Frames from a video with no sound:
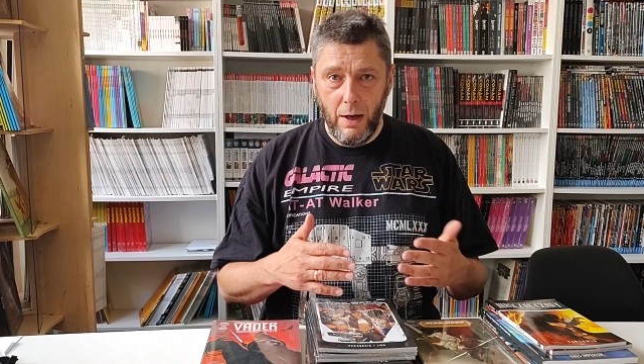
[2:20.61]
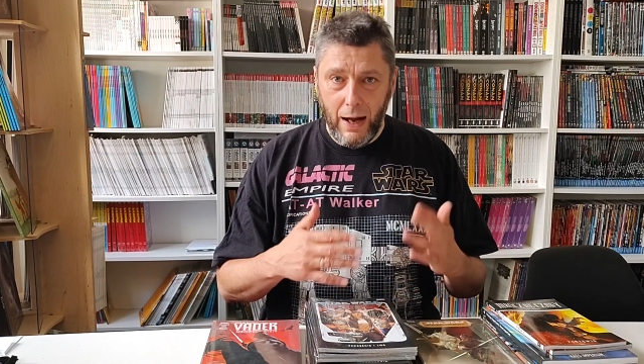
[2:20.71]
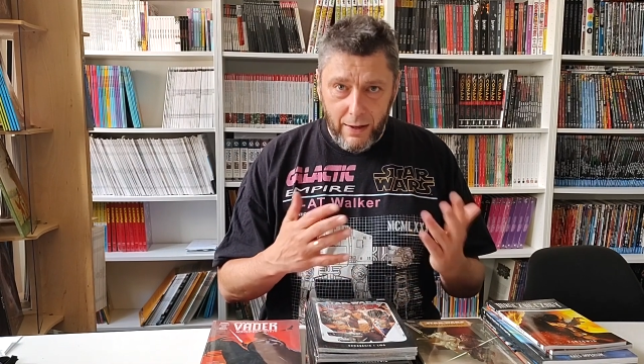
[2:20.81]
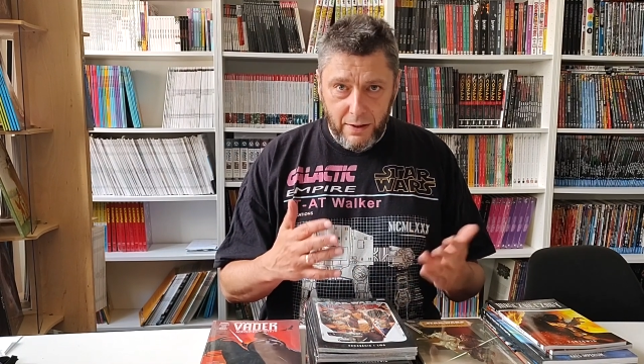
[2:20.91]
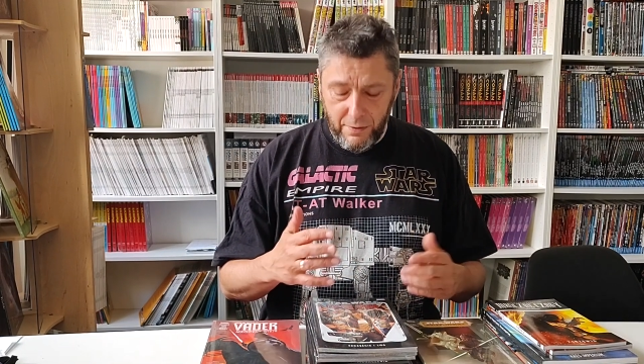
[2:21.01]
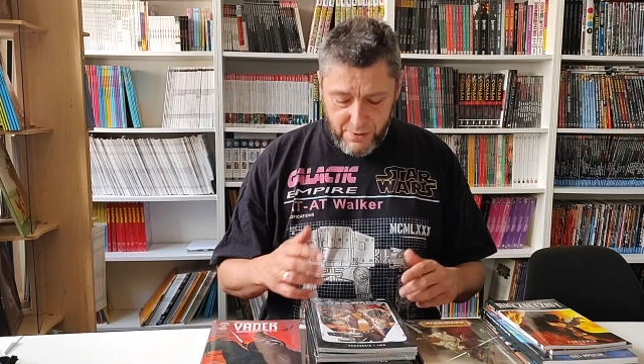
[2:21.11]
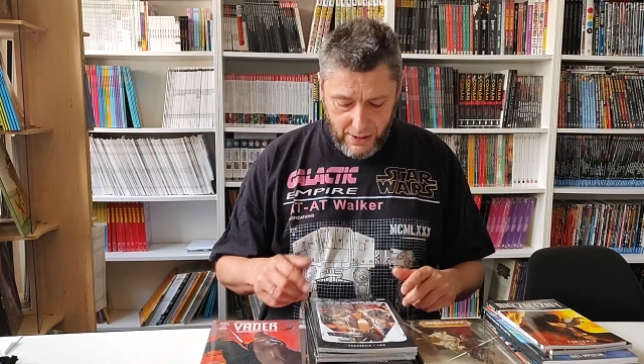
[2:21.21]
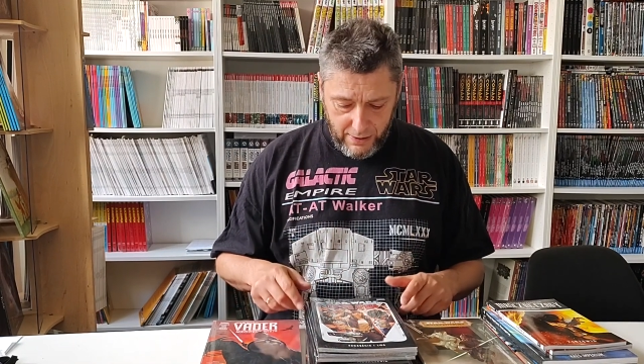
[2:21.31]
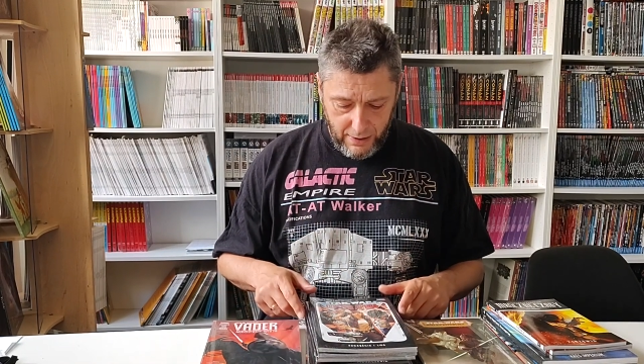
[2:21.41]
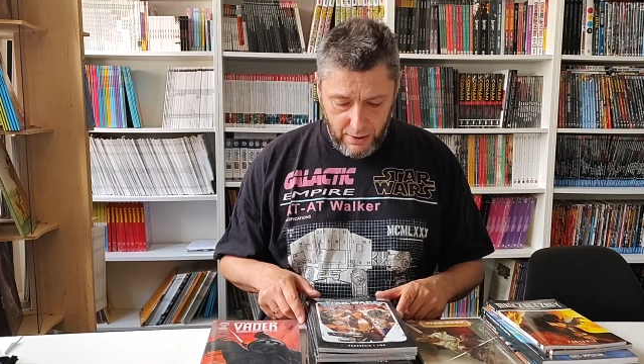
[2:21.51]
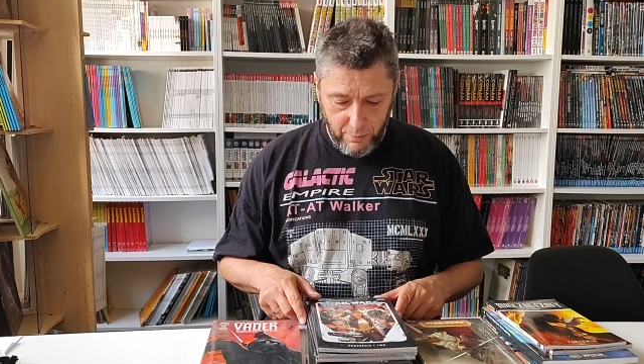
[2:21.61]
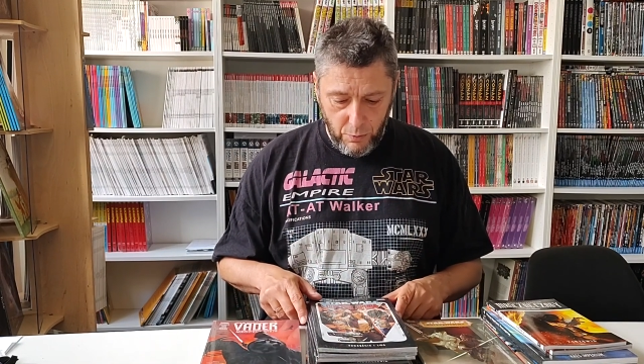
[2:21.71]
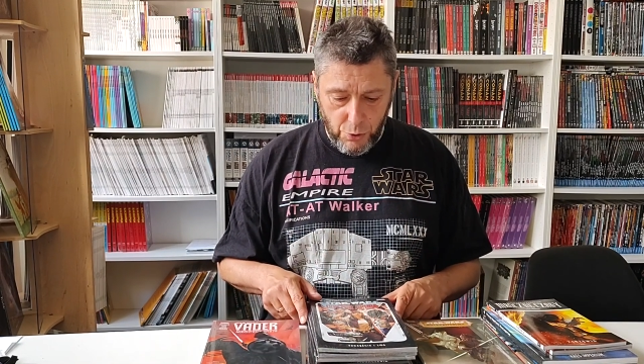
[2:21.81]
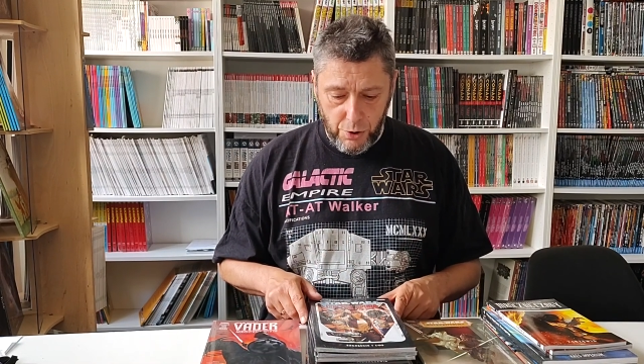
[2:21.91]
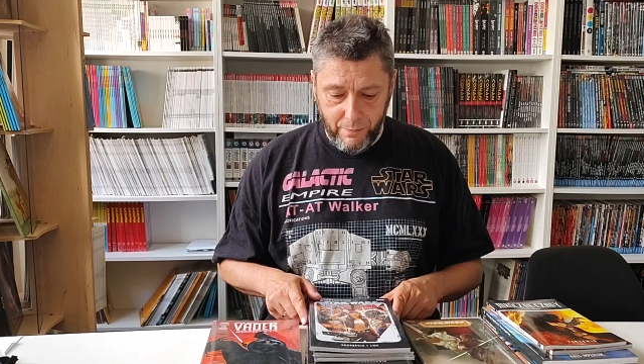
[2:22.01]
ale nie wcale takim
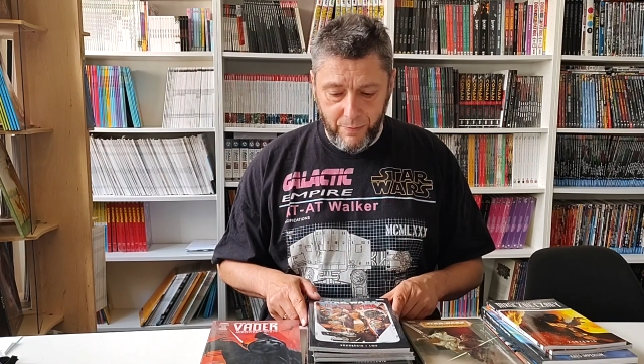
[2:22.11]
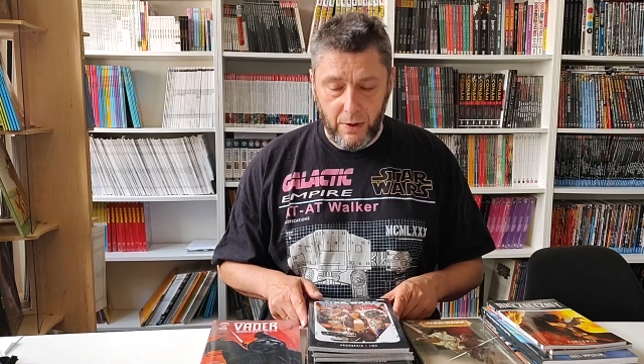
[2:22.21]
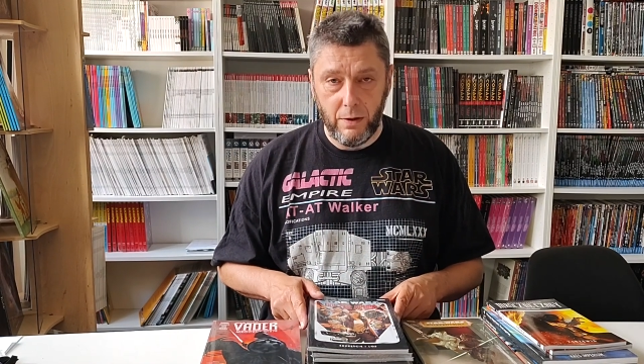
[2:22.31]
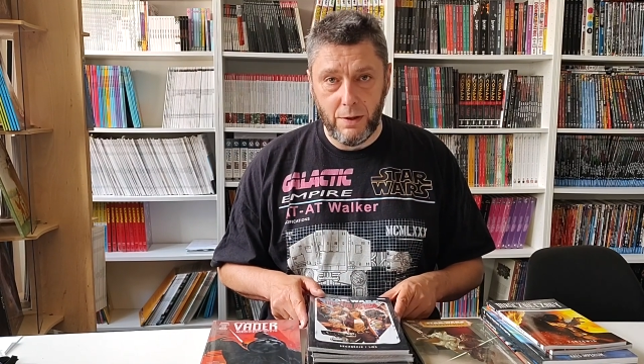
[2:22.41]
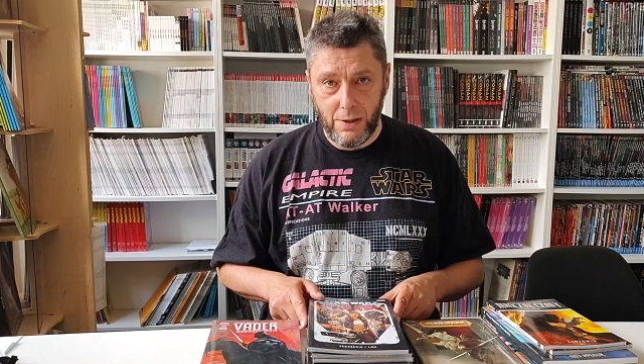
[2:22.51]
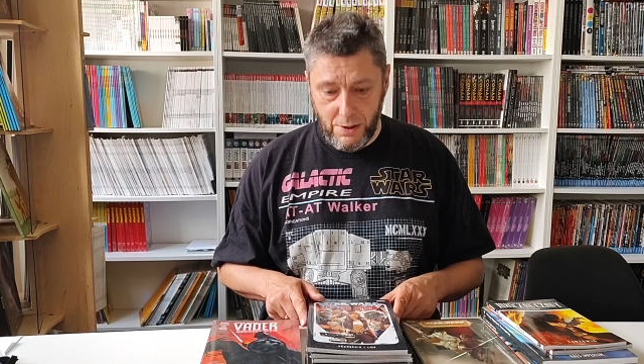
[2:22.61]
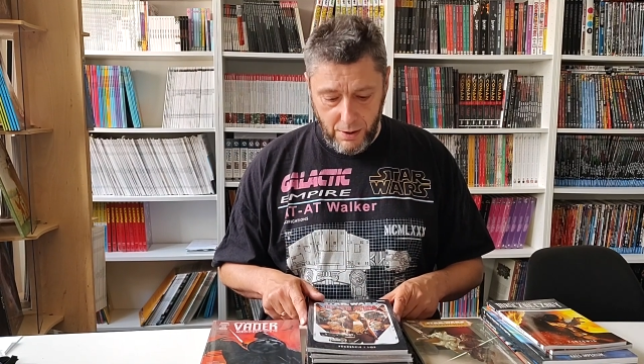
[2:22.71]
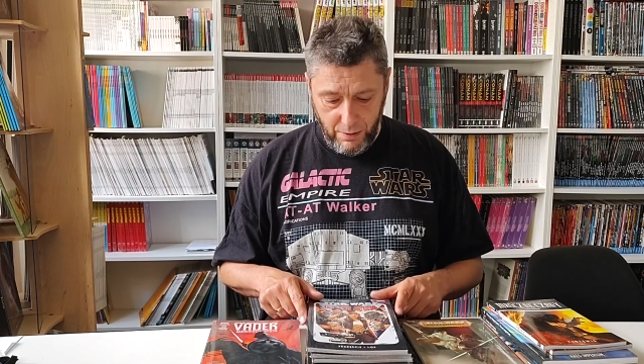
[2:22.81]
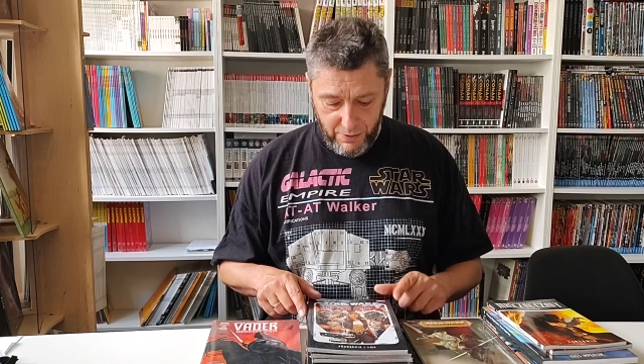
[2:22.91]
dużym, te serie